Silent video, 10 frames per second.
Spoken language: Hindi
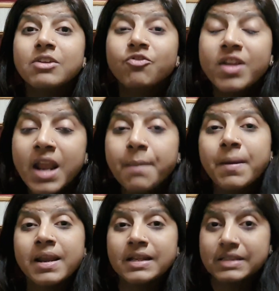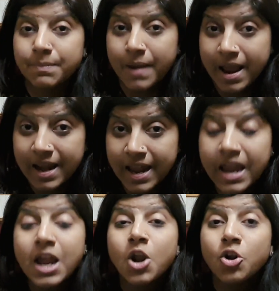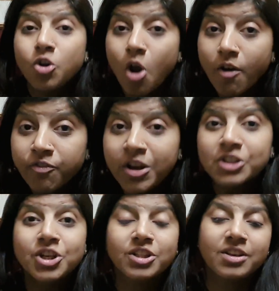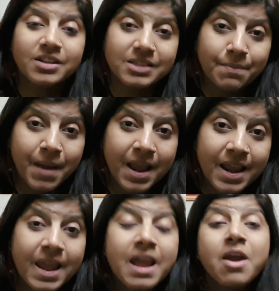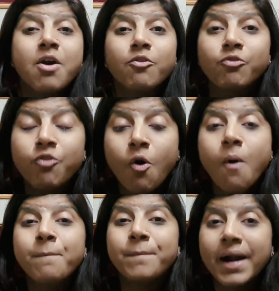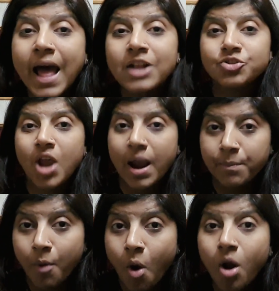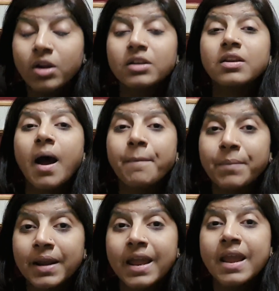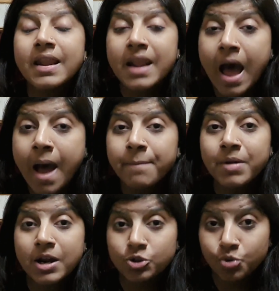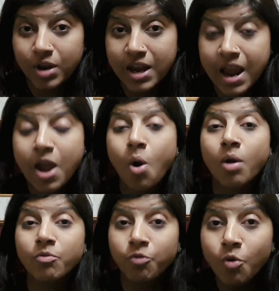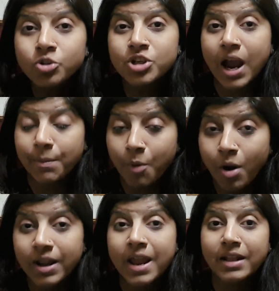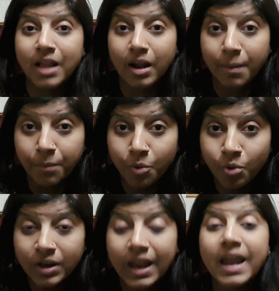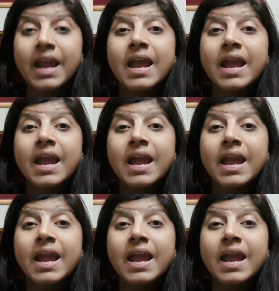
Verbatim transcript: विनर बनने से पहले ट्रॉफी जीतने से पहले वो बड़ा जैकपॉट अपने नाम कर चुकी है और वो जैकपॉट है एकता कपूर के